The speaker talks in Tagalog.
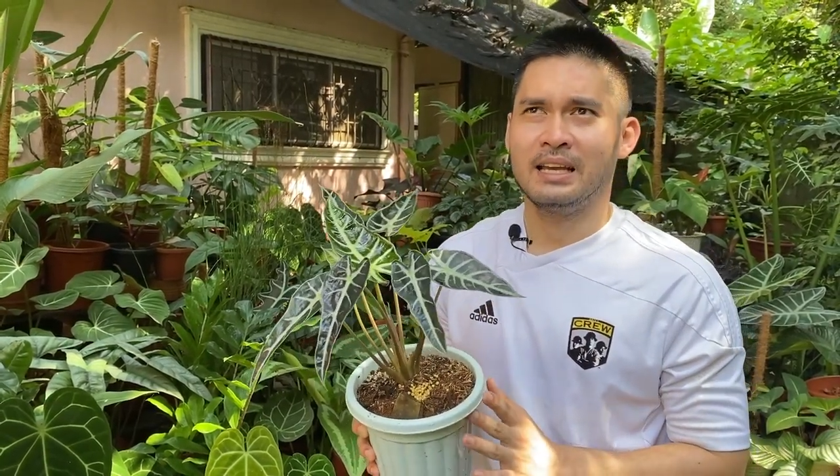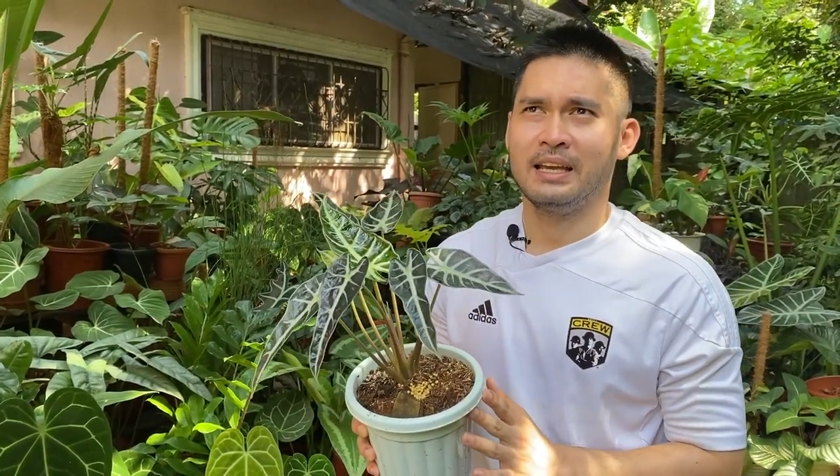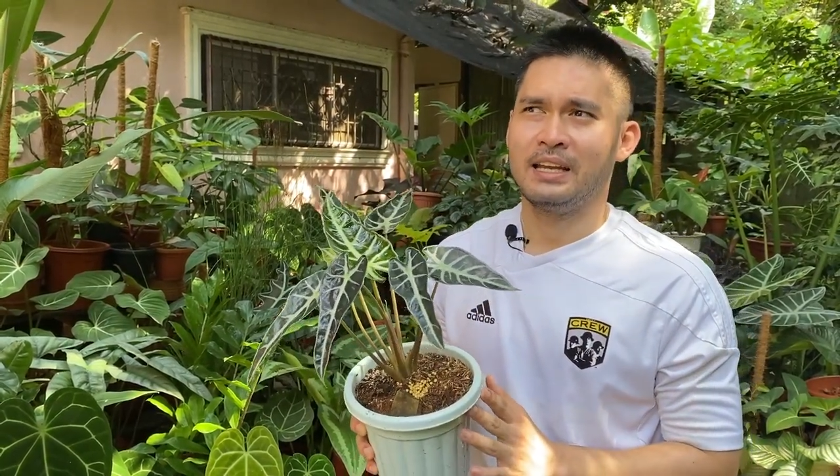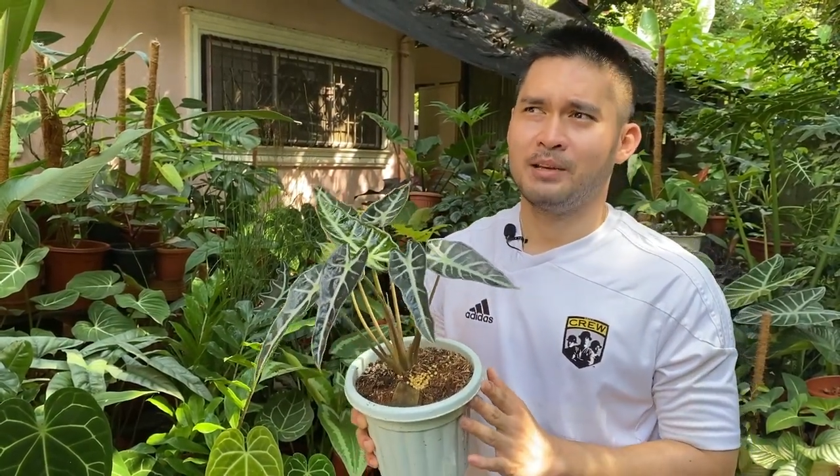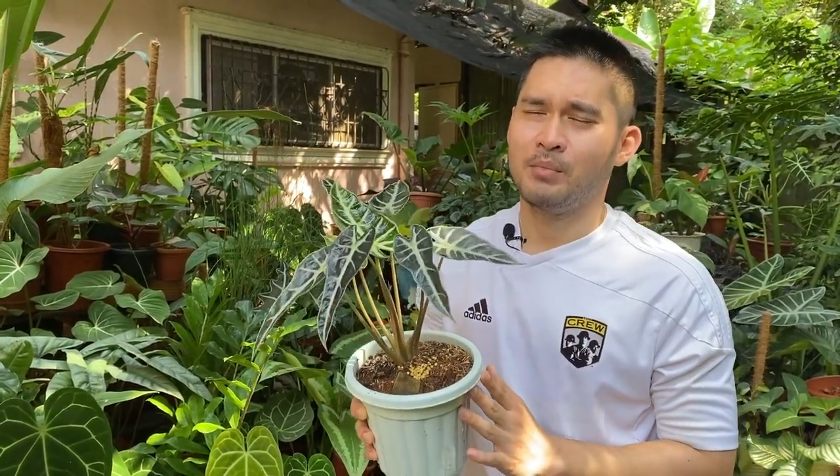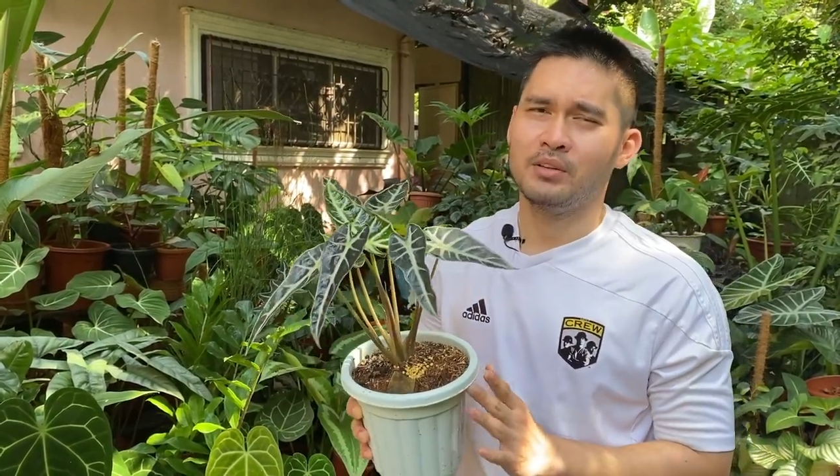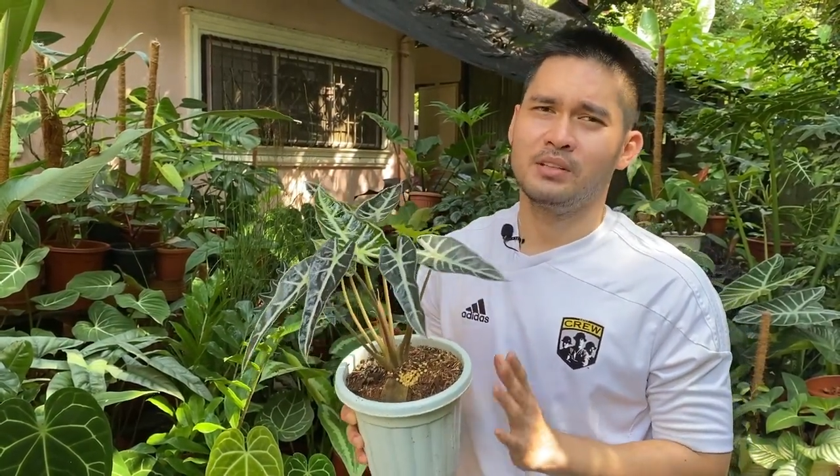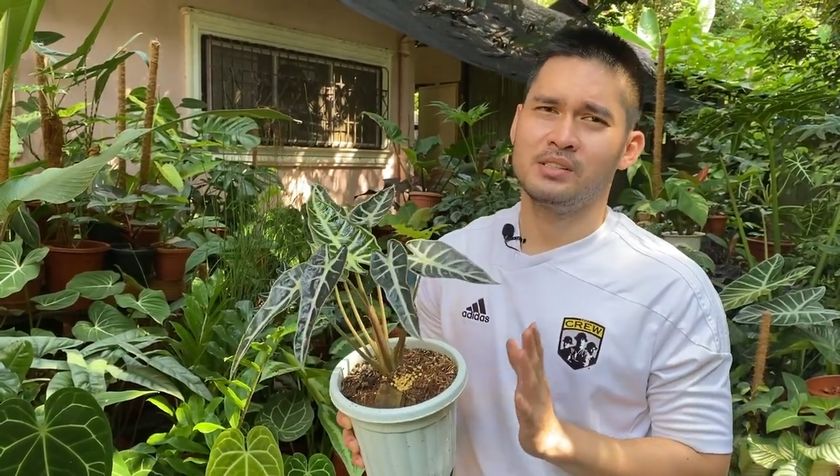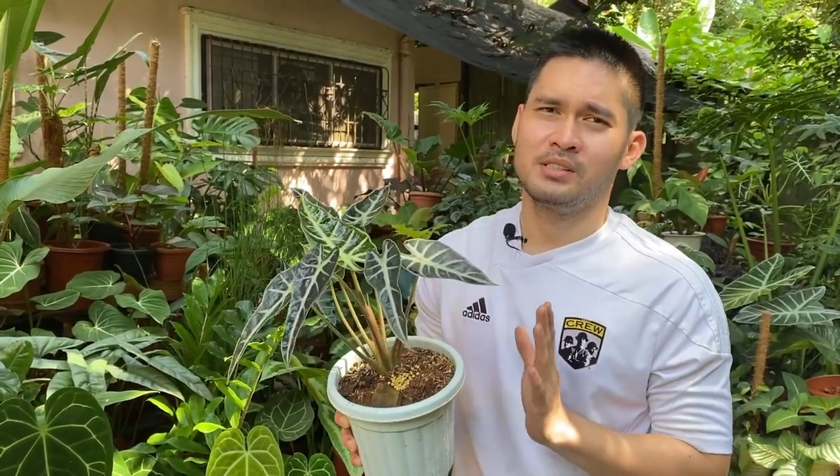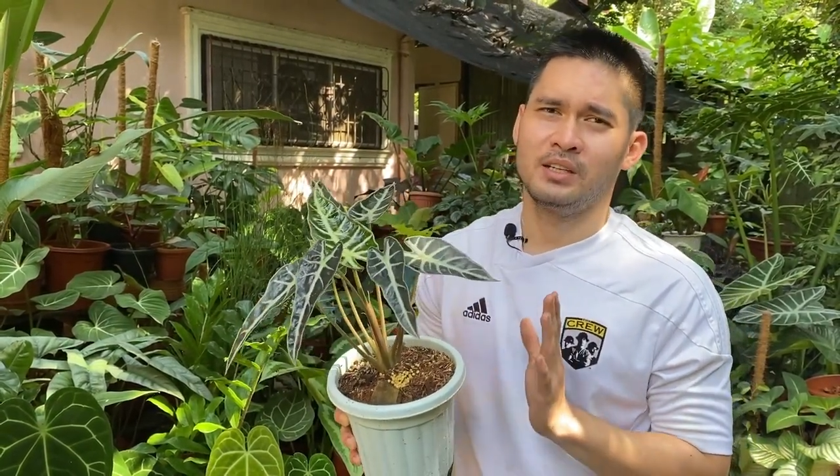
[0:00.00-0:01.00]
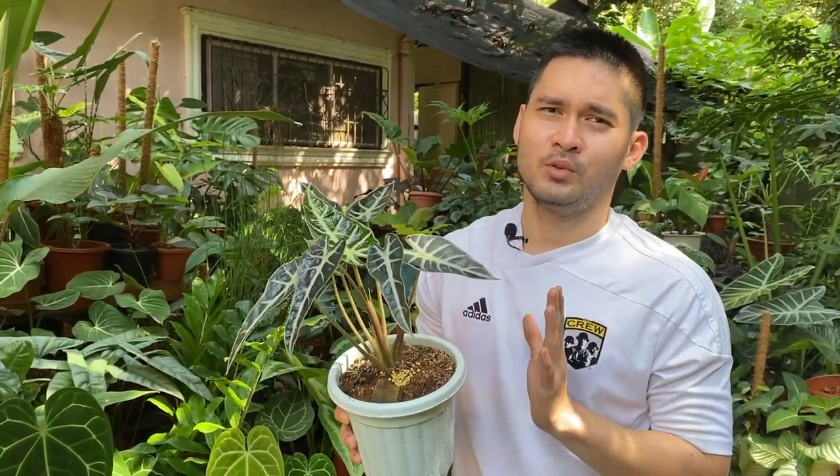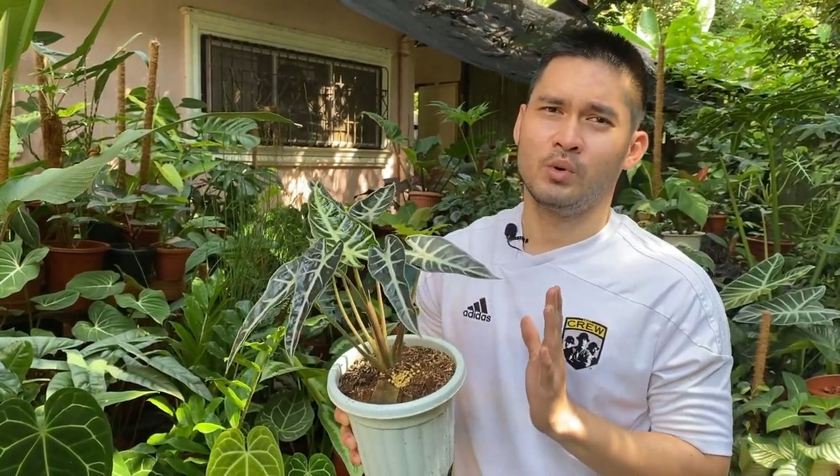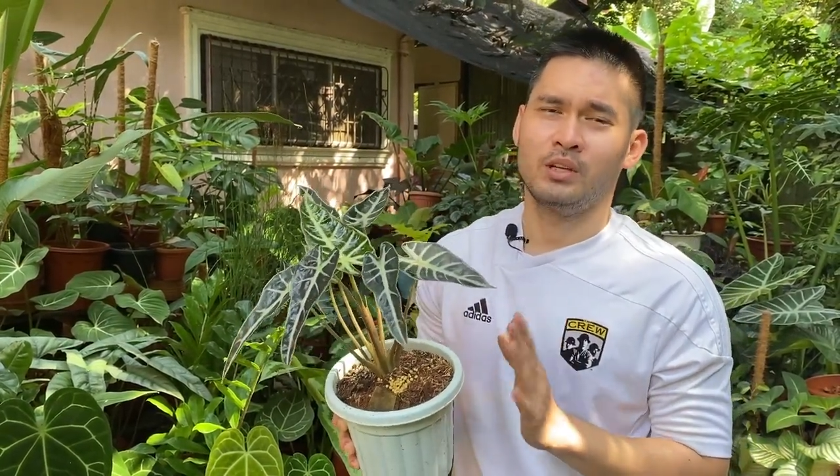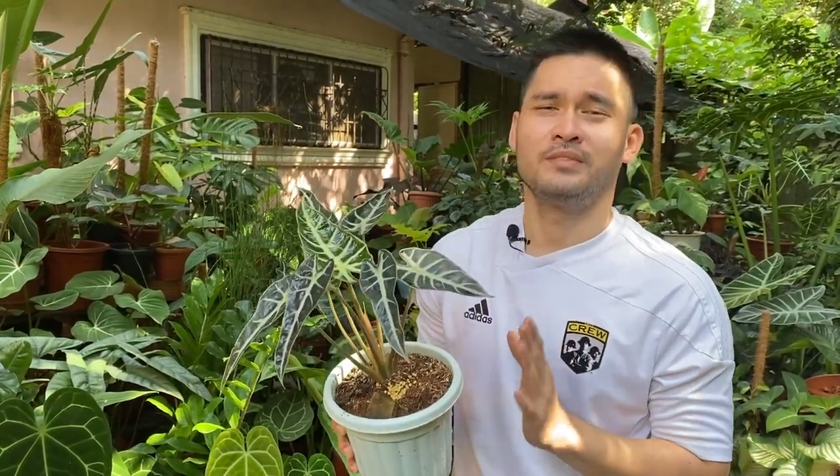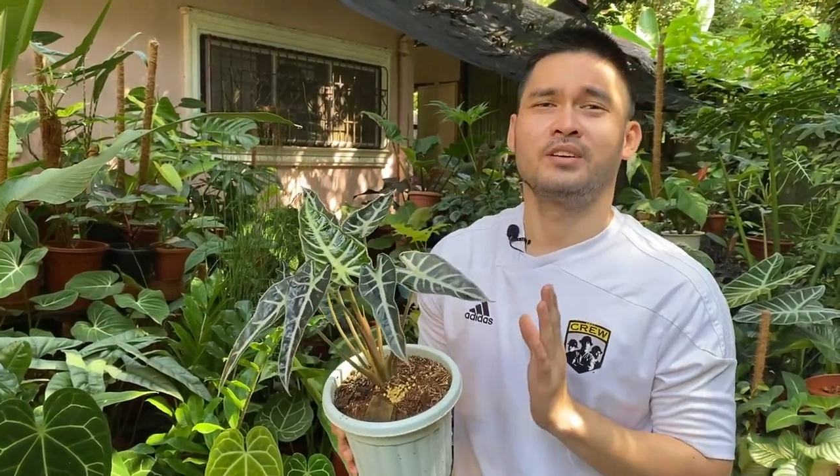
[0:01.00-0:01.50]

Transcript: And I bought this in one of